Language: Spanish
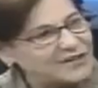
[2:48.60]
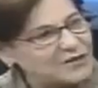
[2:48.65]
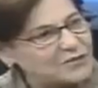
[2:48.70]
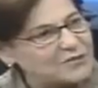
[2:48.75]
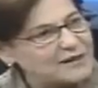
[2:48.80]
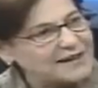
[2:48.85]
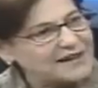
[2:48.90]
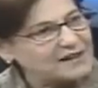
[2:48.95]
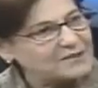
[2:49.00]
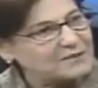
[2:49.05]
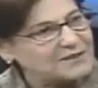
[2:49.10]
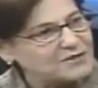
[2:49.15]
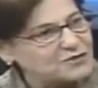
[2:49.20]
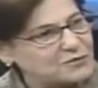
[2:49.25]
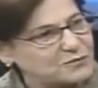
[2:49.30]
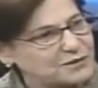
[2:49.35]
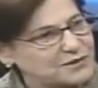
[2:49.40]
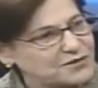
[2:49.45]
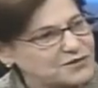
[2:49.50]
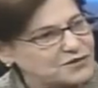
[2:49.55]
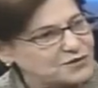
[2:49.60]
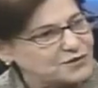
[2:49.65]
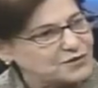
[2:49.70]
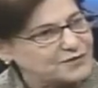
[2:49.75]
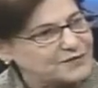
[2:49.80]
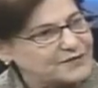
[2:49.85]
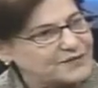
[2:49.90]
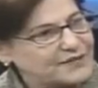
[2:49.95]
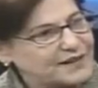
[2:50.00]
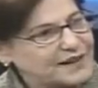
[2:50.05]
la que Machu Picchu.
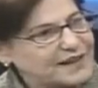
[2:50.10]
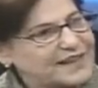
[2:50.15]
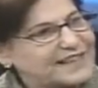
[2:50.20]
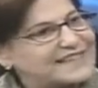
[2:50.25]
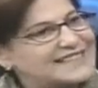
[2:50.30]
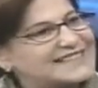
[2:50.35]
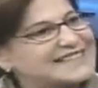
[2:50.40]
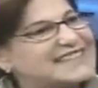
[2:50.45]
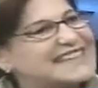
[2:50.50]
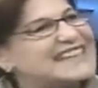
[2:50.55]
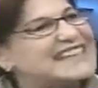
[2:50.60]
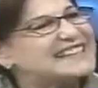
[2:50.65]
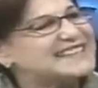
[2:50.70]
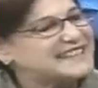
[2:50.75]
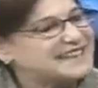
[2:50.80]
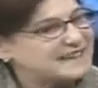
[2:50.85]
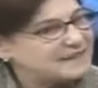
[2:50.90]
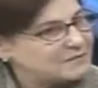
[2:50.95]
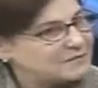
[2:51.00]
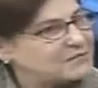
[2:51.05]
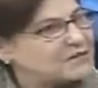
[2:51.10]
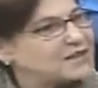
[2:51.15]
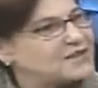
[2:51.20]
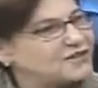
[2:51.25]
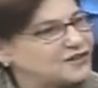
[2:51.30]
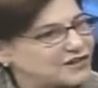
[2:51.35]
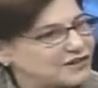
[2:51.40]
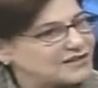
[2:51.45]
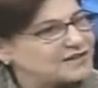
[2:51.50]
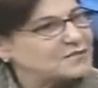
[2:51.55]
Siete
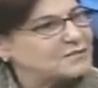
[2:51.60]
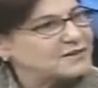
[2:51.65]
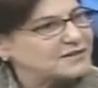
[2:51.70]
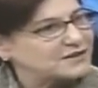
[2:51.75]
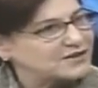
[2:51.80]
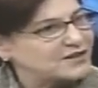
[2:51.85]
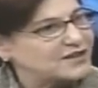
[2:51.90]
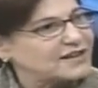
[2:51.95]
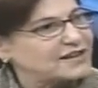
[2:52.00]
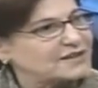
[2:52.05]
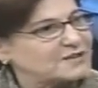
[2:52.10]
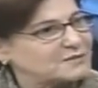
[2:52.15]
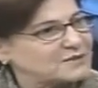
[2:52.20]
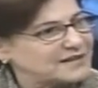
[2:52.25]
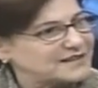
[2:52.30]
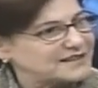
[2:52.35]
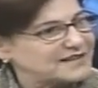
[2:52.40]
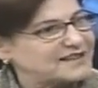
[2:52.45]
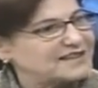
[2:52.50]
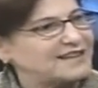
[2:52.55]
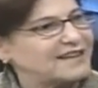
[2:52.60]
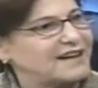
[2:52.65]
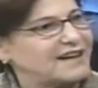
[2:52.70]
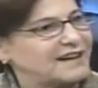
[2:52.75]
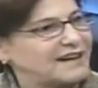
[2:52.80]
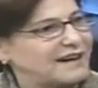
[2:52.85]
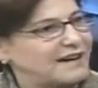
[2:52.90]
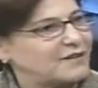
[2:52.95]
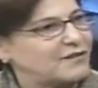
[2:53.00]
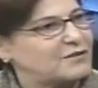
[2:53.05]
millones de personas
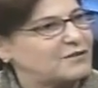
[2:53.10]
visitan